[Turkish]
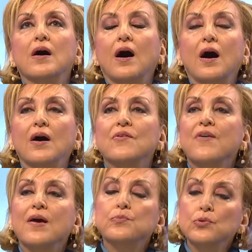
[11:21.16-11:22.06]
a,
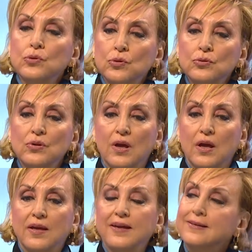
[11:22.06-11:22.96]
ve bunun
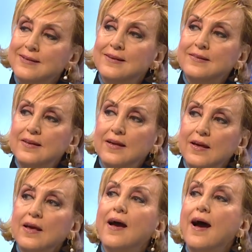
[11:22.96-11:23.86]
getirdiği